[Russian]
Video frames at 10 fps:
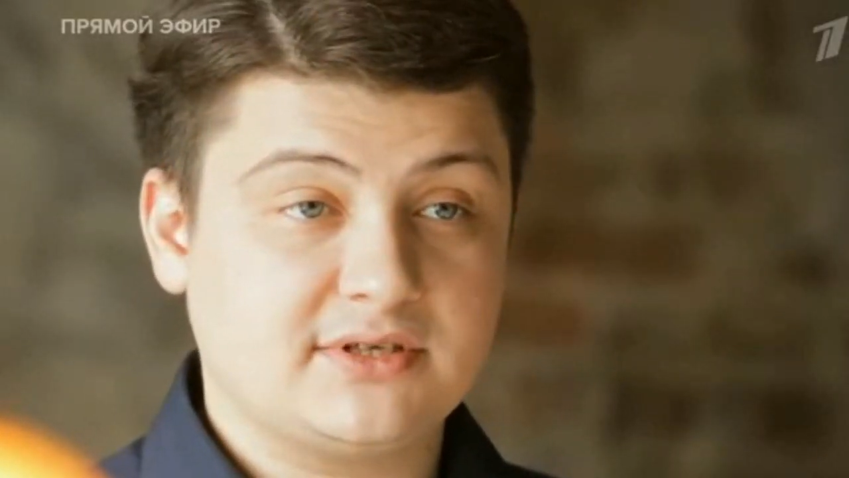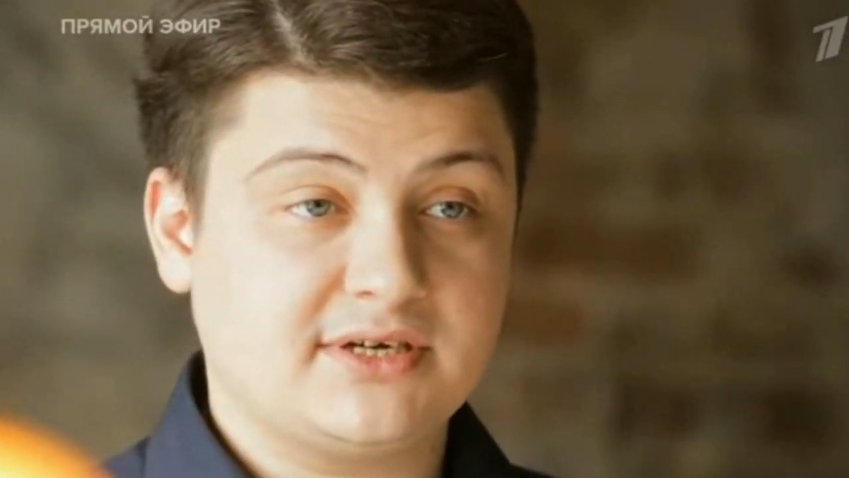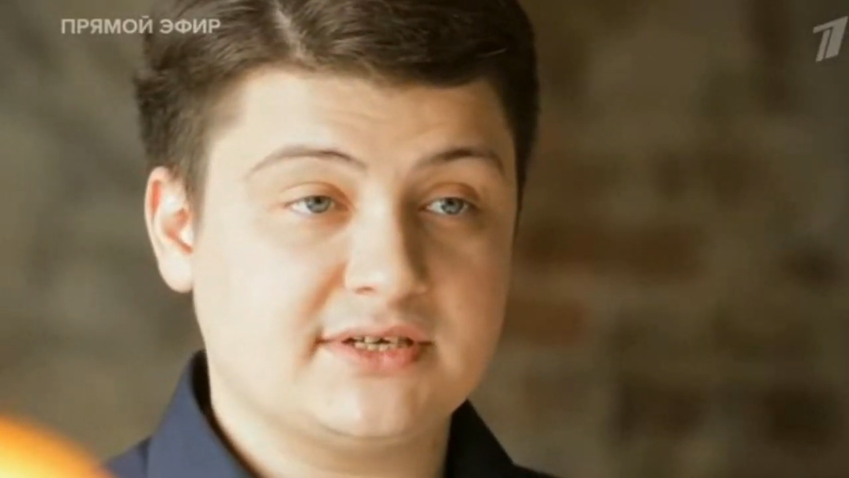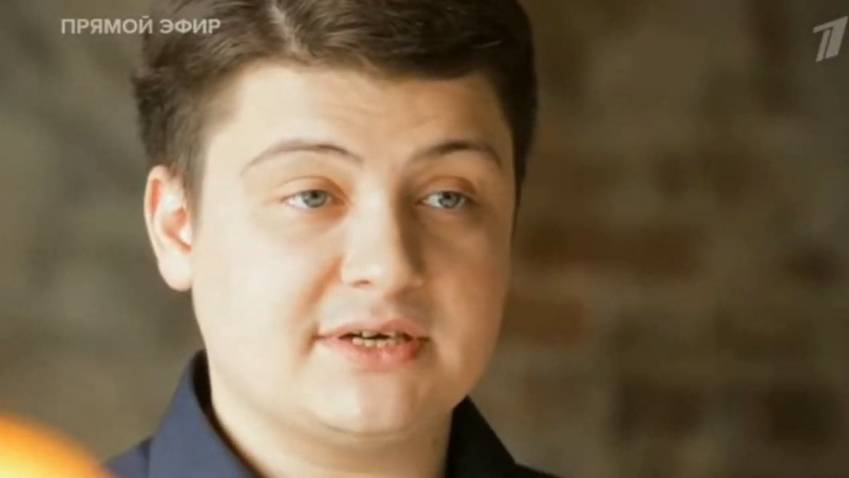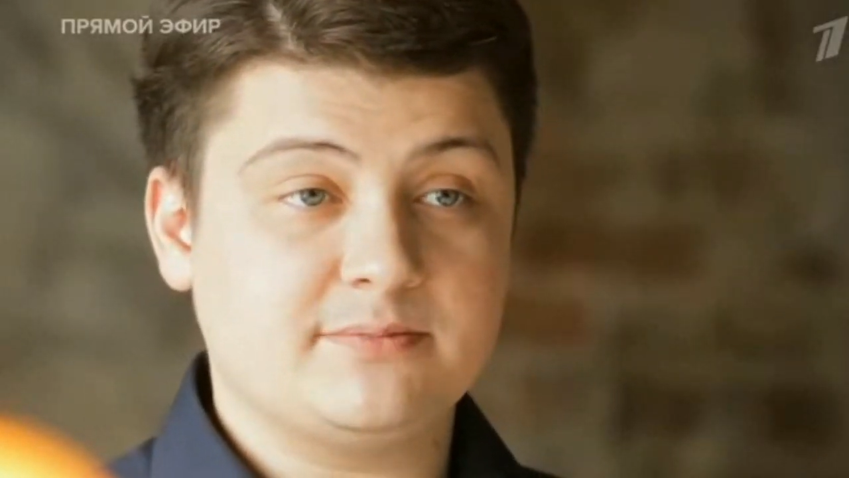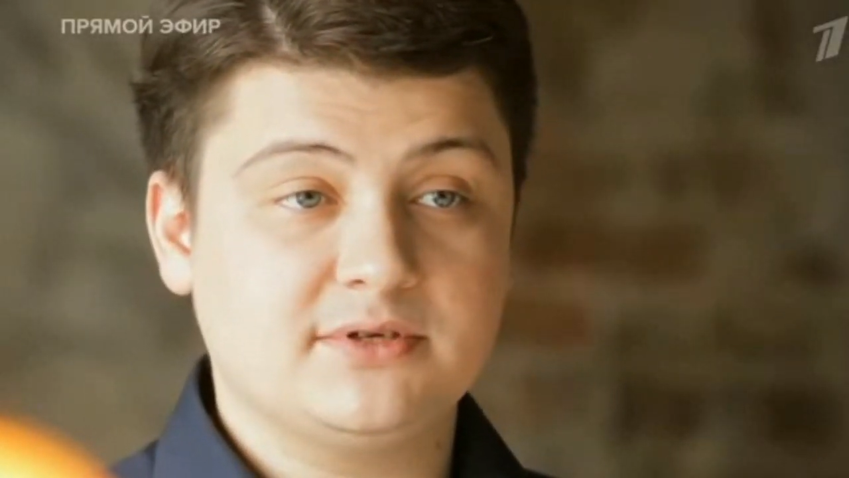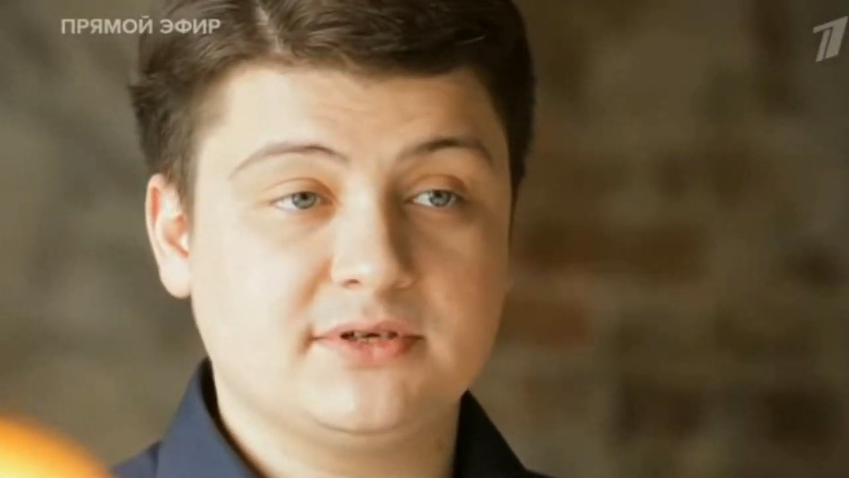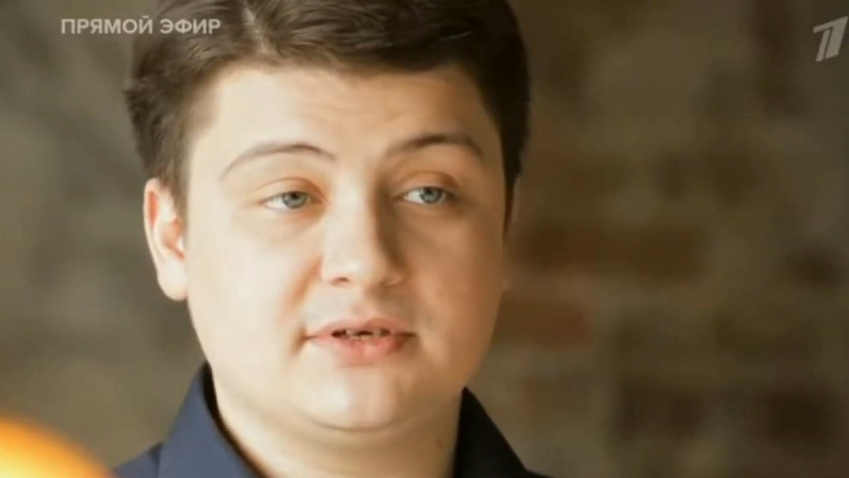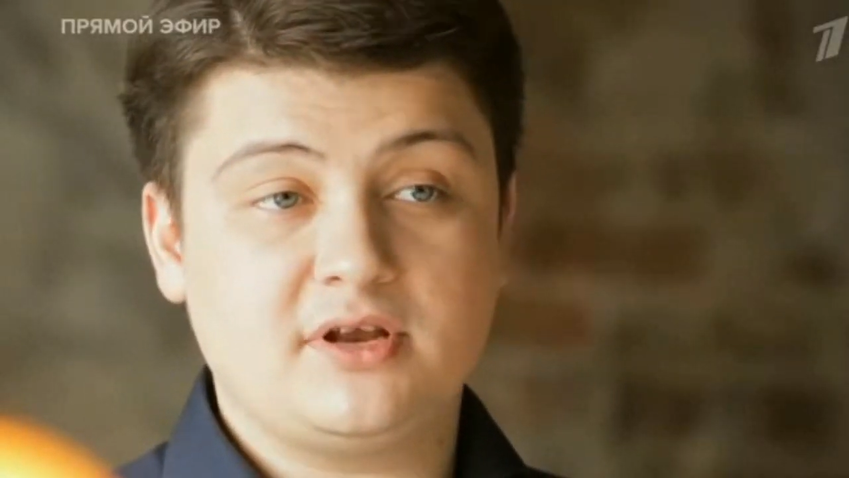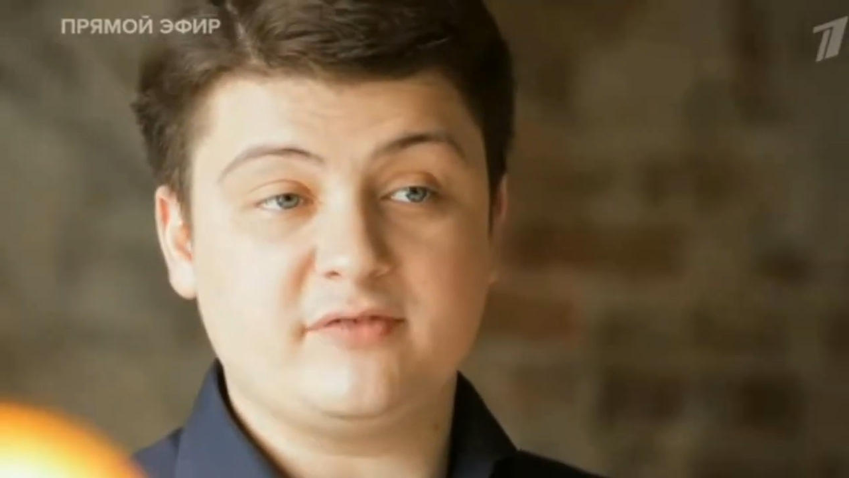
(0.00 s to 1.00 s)
так и
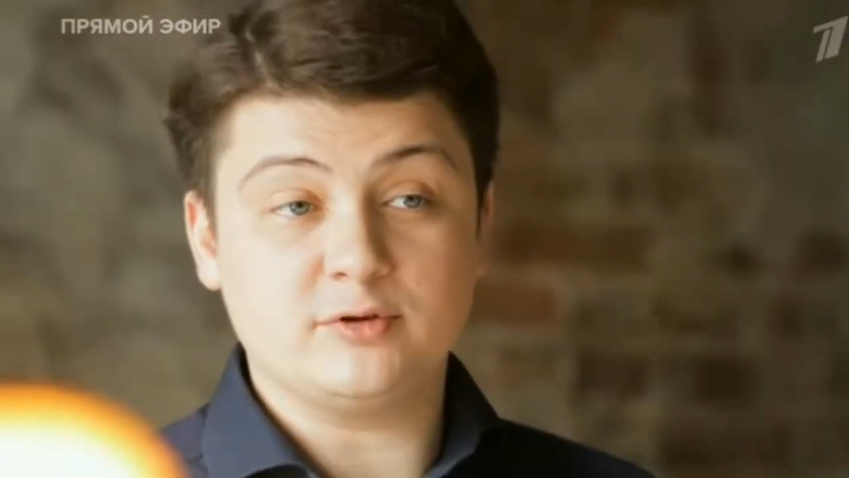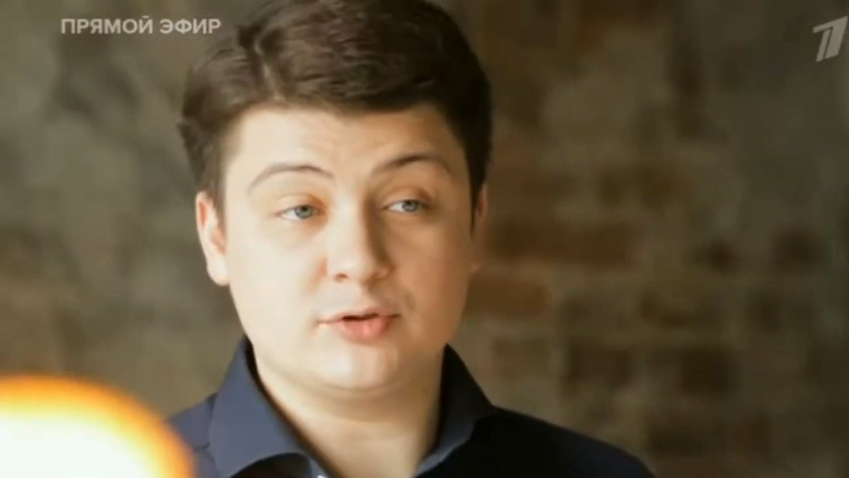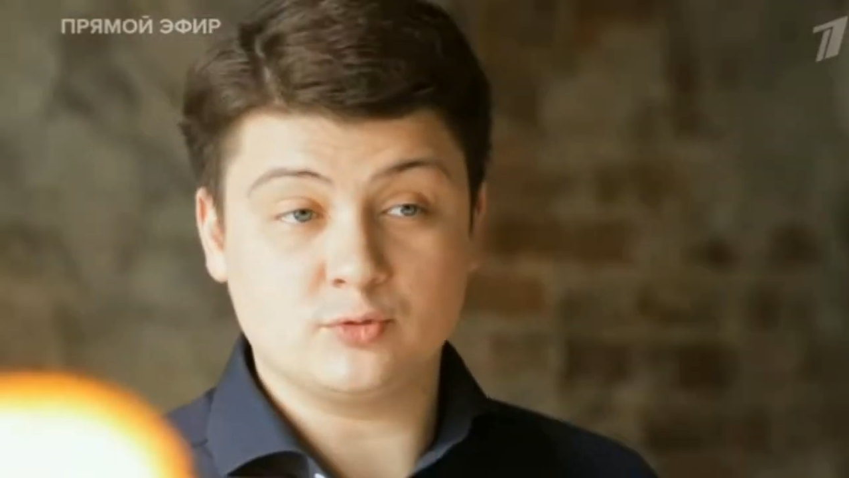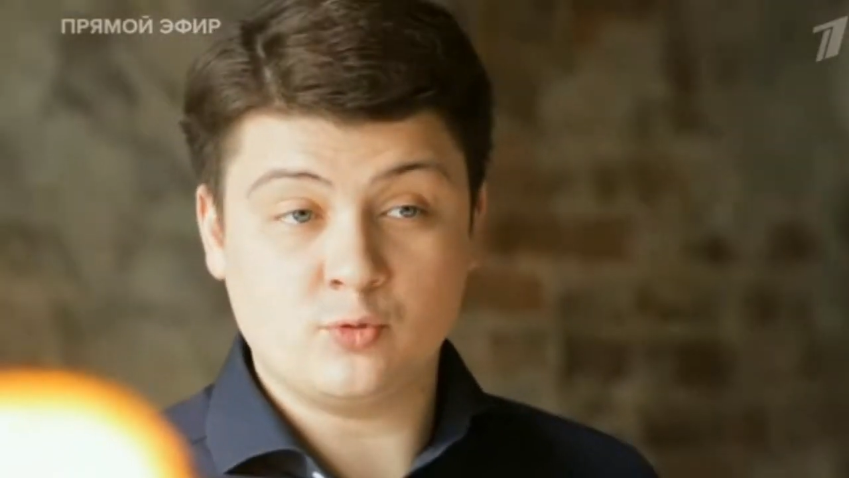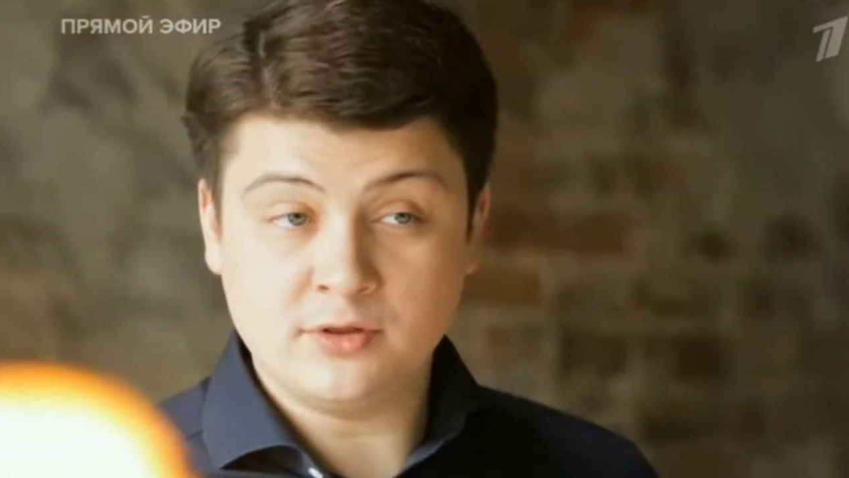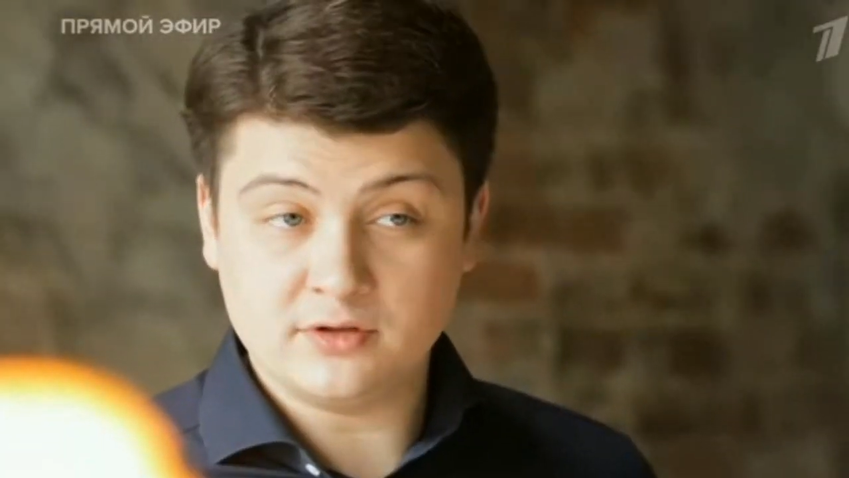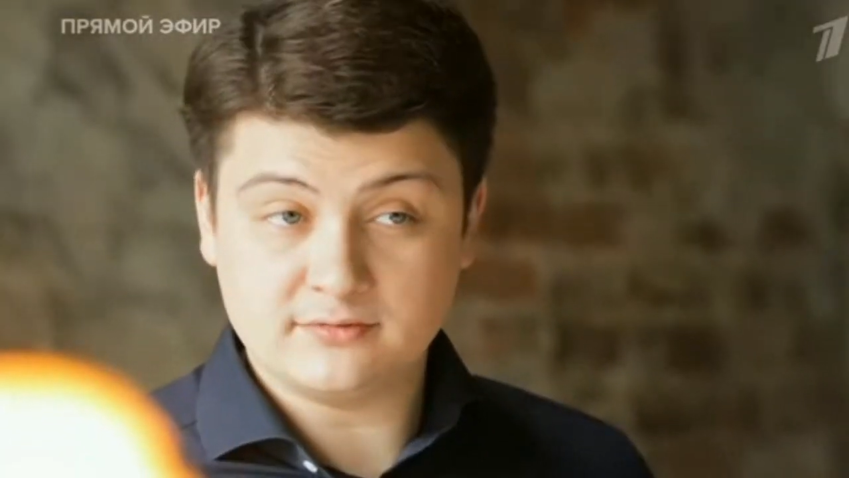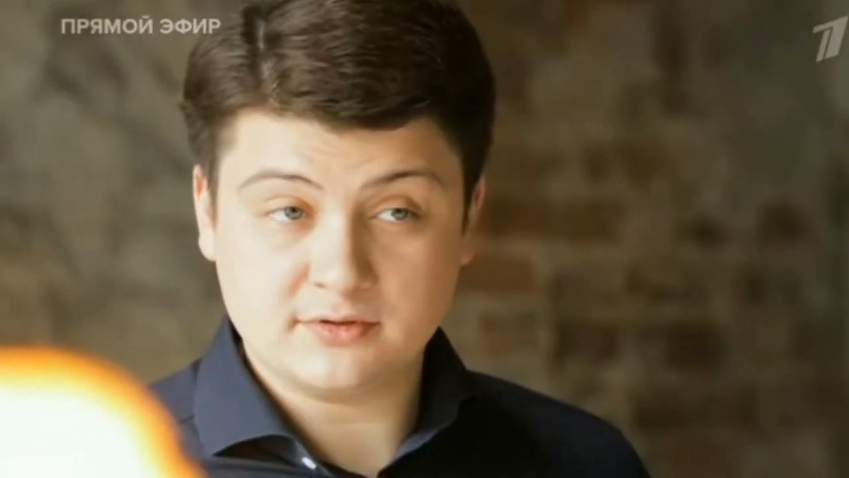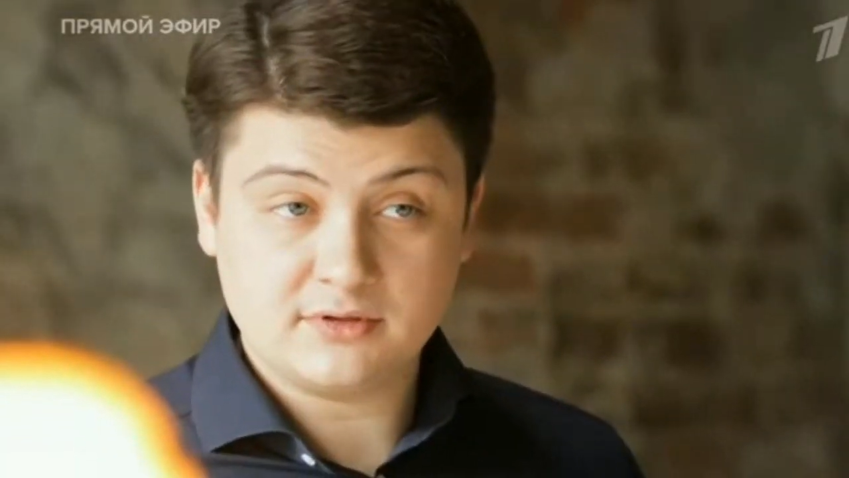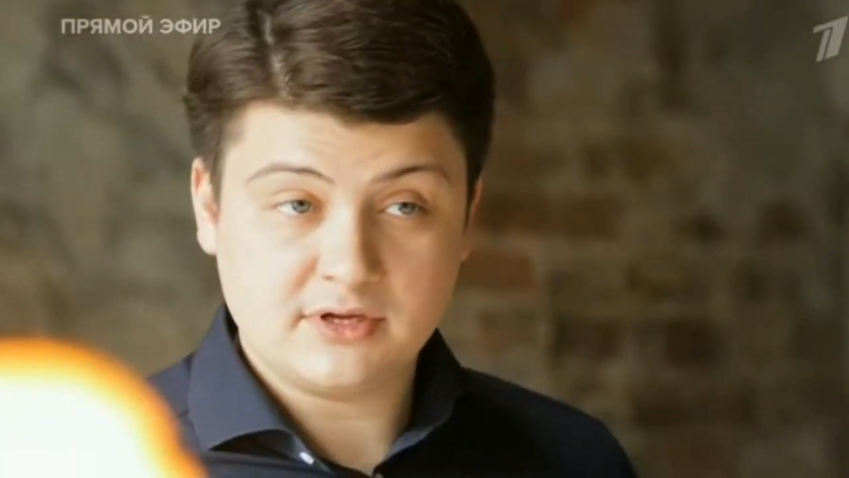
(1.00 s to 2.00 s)
Запада революционного,